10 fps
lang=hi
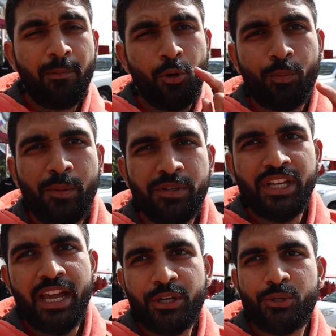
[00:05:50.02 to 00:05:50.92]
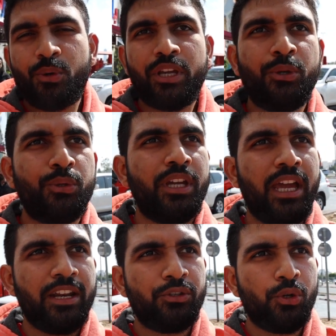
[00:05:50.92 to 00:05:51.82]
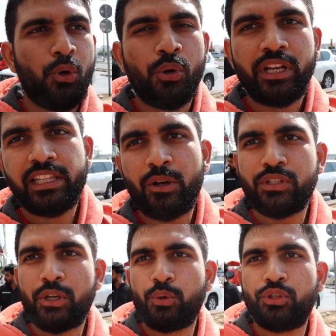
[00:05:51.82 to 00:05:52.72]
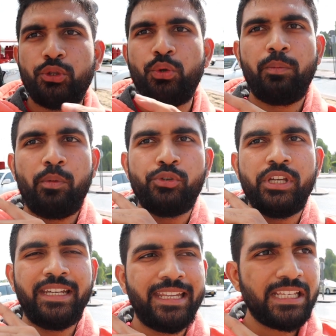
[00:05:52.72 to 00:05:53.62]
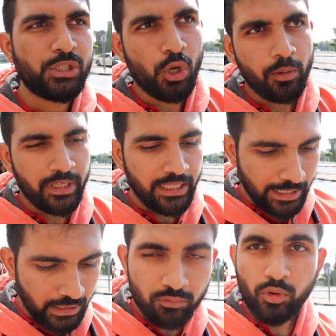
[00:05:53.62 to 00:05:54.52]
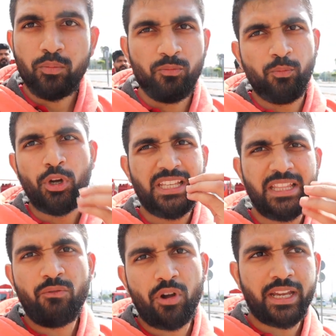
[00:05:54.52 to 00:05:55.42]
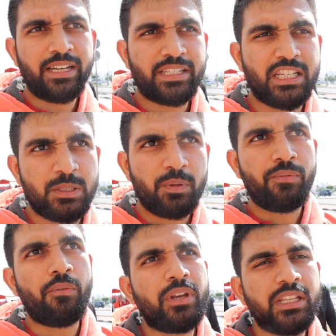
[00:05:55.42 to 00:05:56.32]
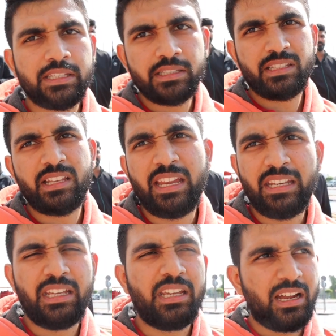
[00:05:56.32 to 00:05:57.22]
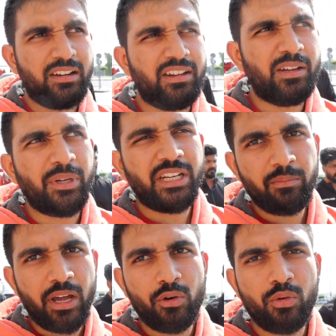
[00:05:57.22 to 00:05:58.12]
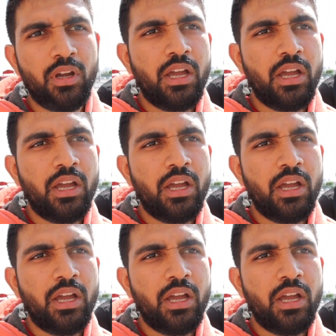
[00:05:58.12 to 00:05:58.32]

आप लोग भी यहाँ पे चाय के शौकीन हो तो यार जो होटल था उससे कुछ ही दूरी पर मुझे टी स्टॉल मिली है तो बहुत ही ज़्यादा वॉकिंग डिस्टेंस में फिफ्टी एटी हंड्रेड मीटर मान लो